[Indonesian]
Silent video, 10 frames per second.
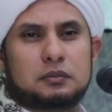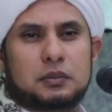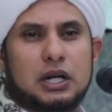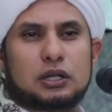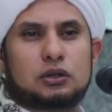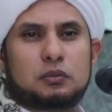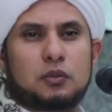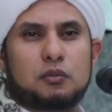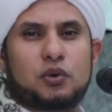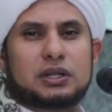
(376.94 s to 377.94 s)
menent,
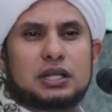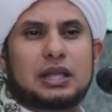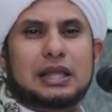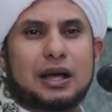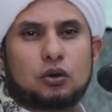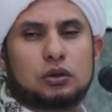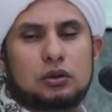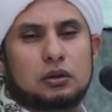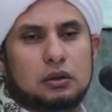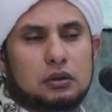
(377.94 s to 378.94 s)
membuat kita takut.
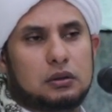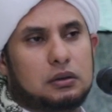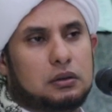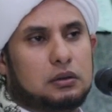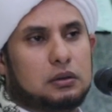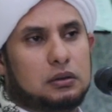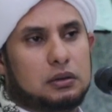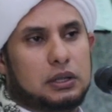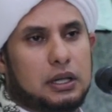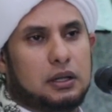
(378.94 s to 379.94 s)

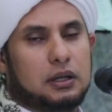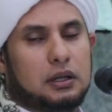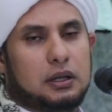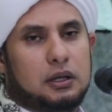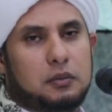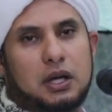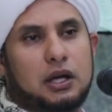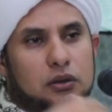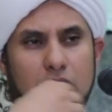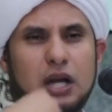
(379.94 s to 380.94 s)
Ya,
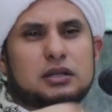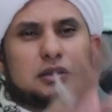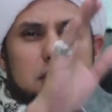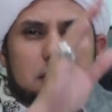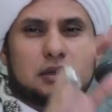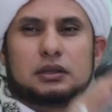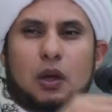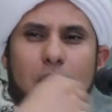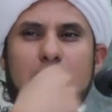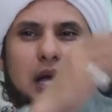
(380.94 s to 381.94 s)
maka itu khalas,
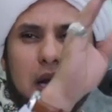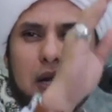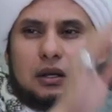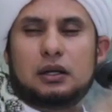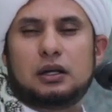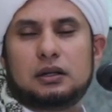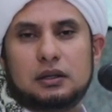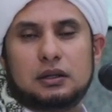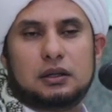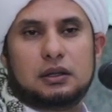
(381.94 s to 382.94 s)
tawakal Allah.
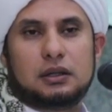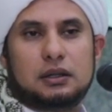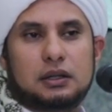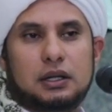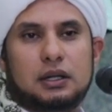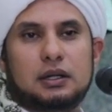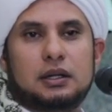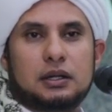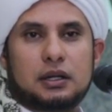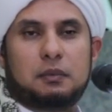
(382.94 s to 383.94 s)
Ya,
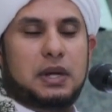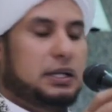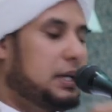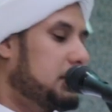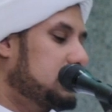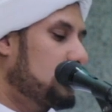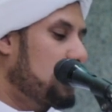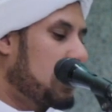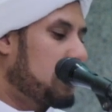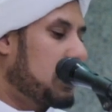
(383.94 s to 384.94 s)
kembalikan
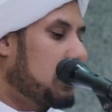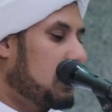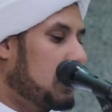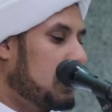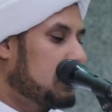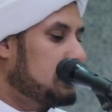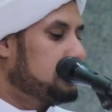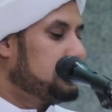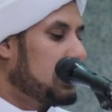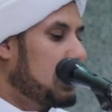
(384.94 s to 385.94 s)
semua kepada Allah.
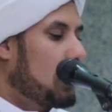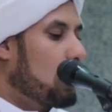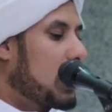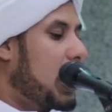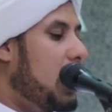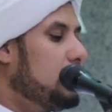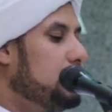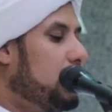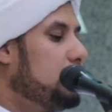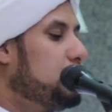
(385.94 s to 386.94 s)
Wa kanu
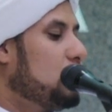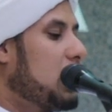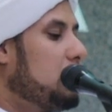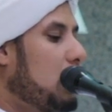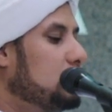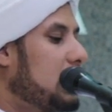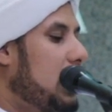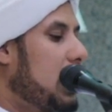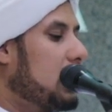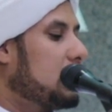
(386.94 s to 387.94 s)
yuhibbunal
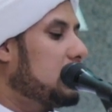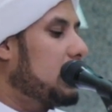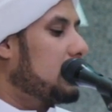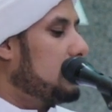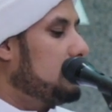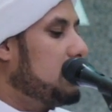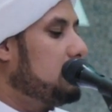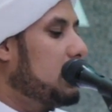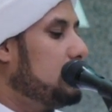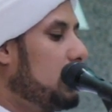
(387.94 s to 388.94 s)
mauta akthar
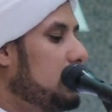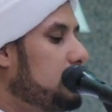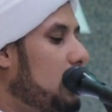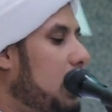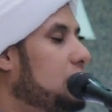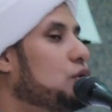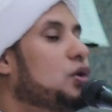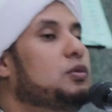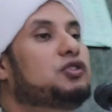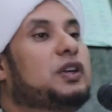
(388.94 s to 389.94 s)
mimma yuhibbu ahadukum